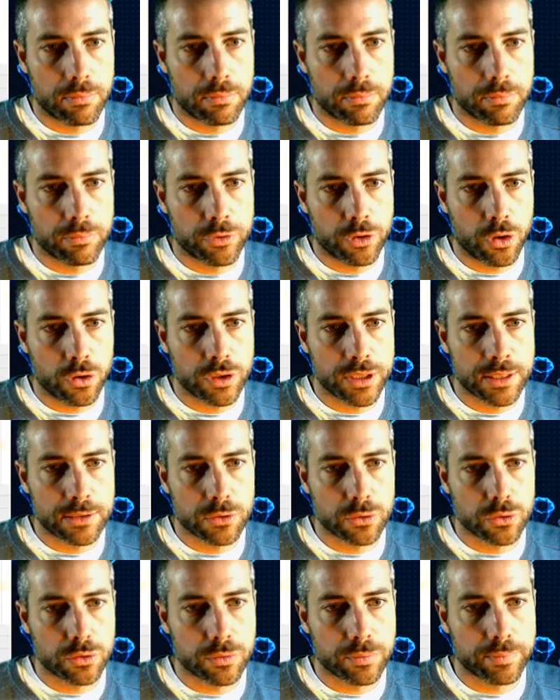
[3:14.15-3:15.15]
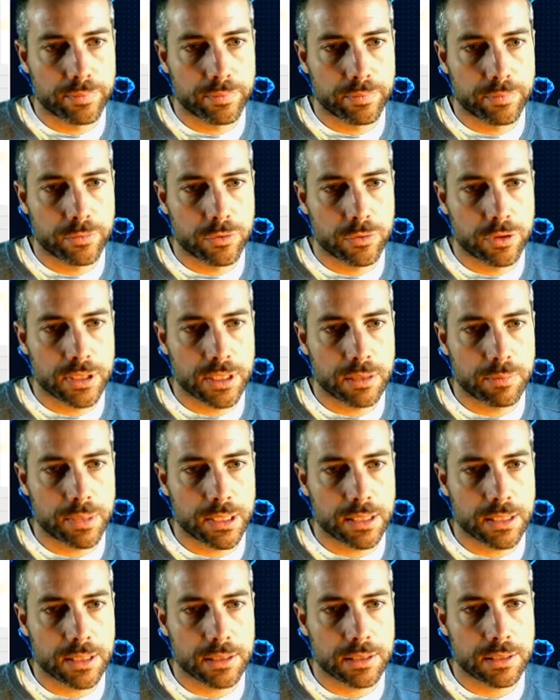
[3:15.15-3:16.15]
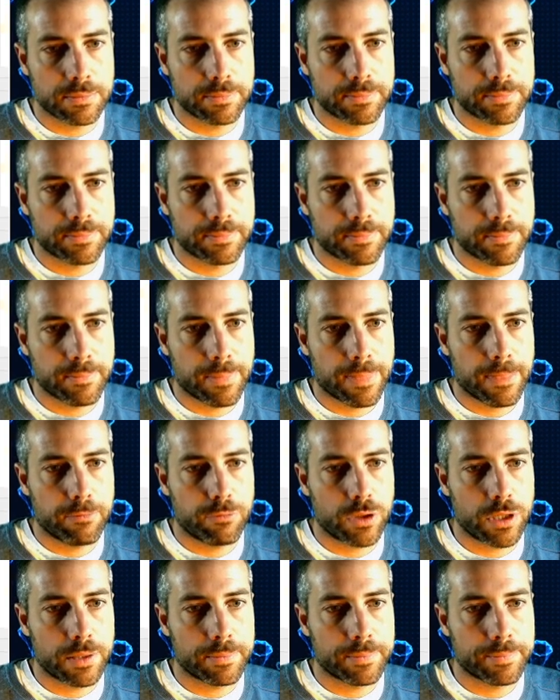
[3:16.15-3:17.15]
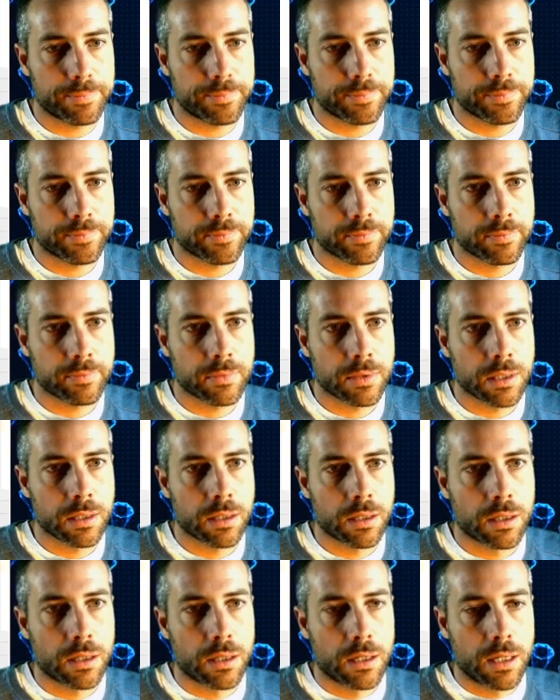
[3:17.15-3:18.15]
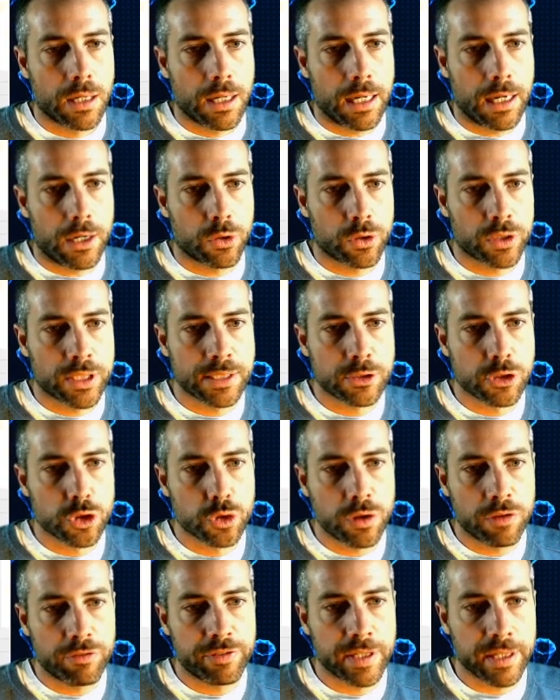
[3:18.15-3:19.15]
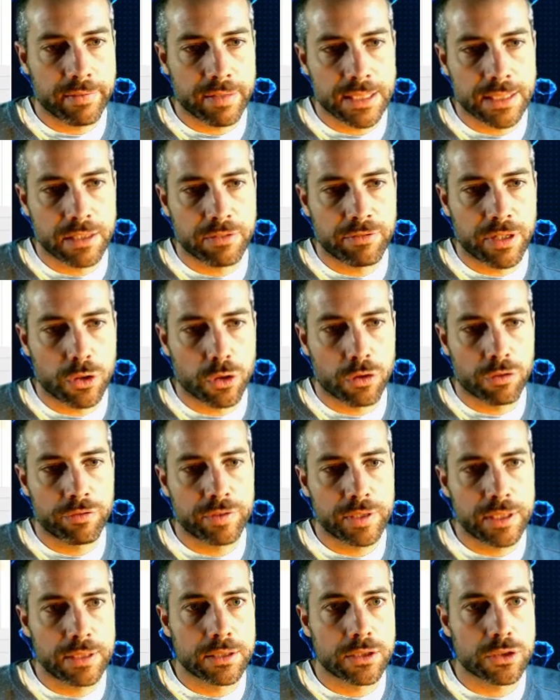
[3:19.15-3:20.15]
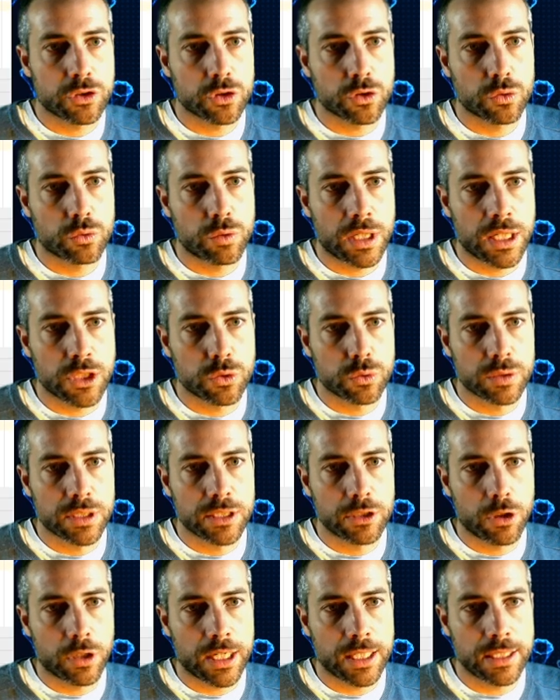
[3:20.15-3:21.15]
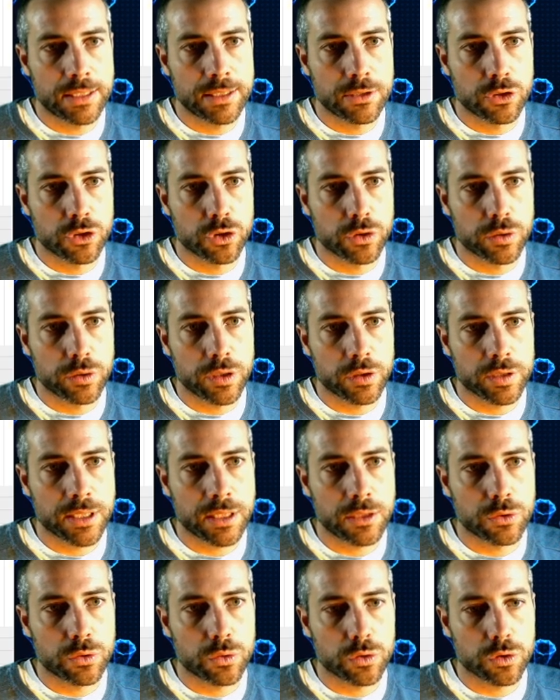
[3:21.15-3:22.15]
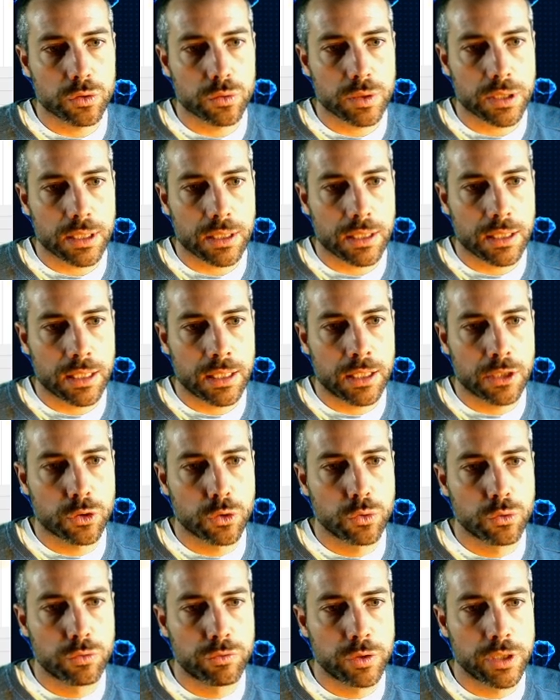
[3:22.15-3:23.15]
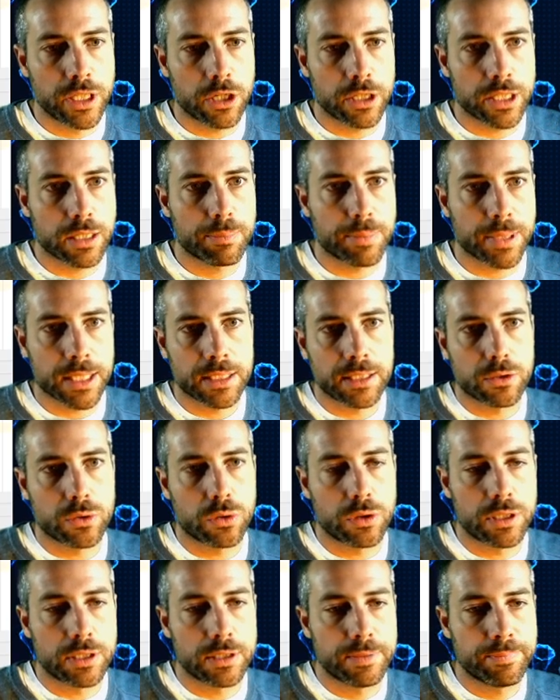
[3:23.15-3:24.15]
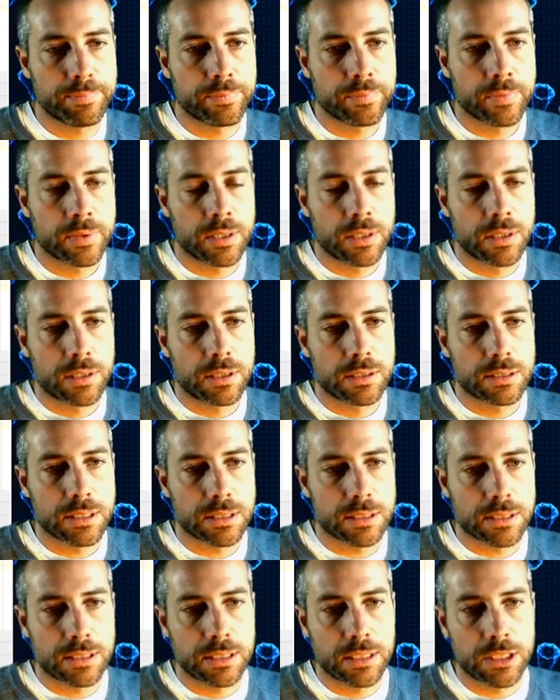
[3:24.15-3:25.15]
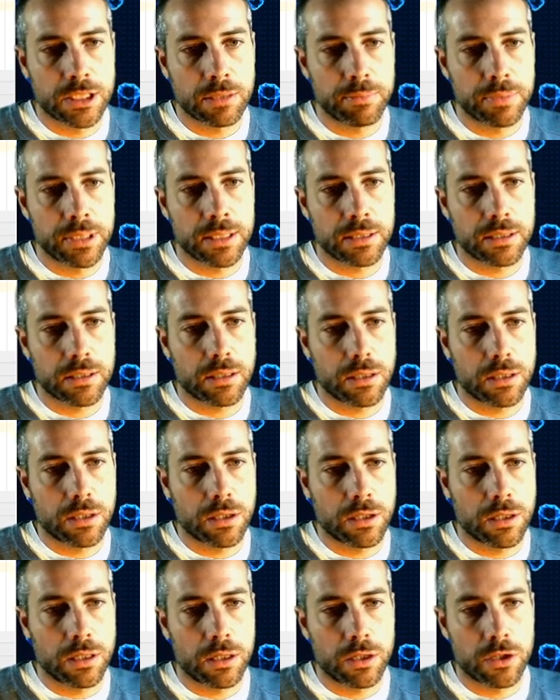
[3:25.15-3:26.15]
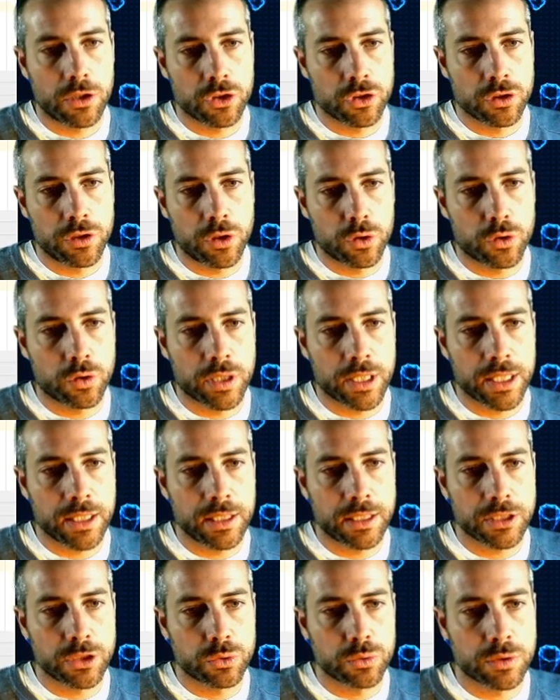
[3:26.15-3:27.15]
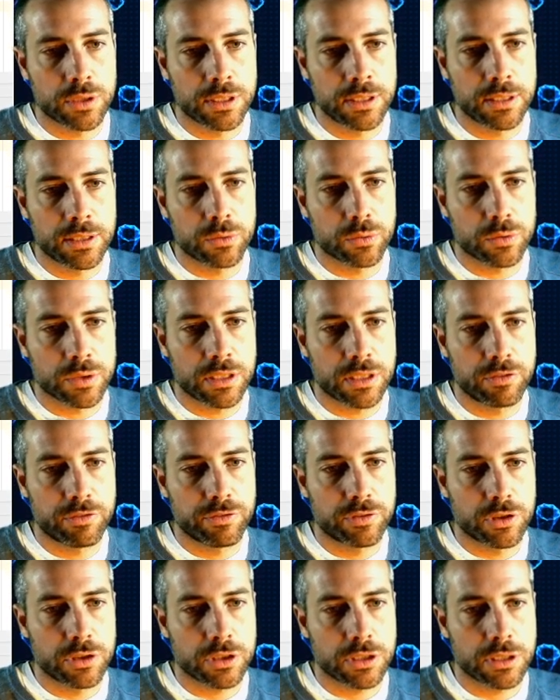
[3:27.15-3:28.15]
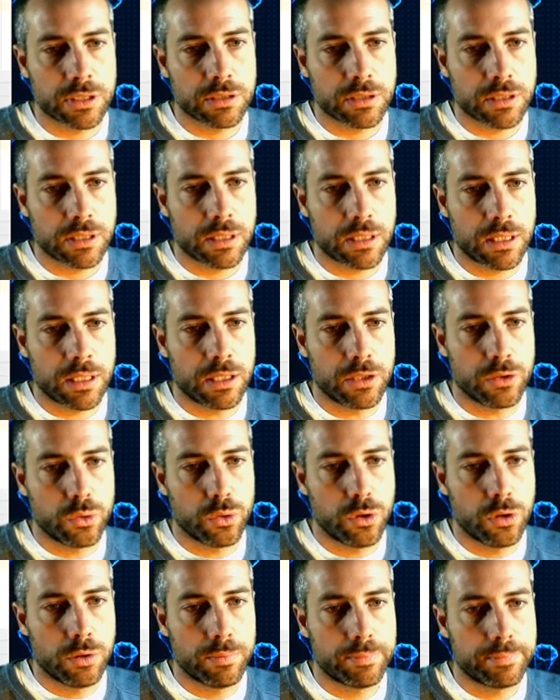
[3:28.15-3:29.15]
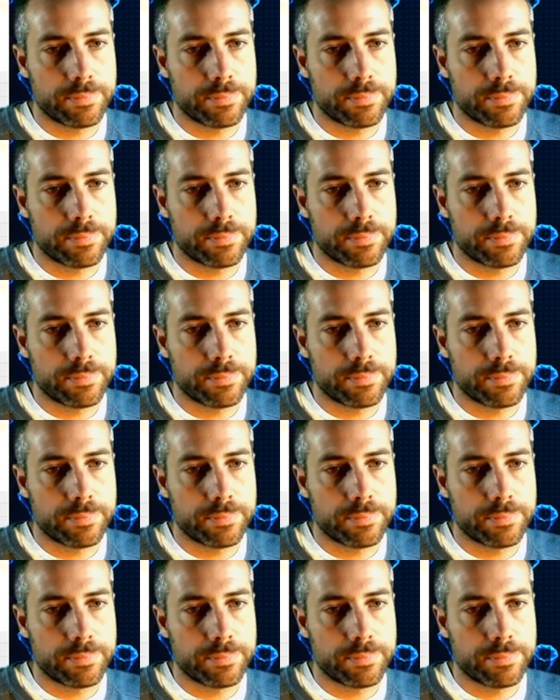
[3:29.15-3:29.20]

dans liste 2 de cette manière-ci. Voilà. Alors qu'est-ce que je dois faire avec cette valeur V Je dois l'ajouter dans la liste que je suis en train de construire. Et là, de nouveau, il y a un cas particulier. C'est si jamais je n'ai encore rien ajouté, donc si first est nul,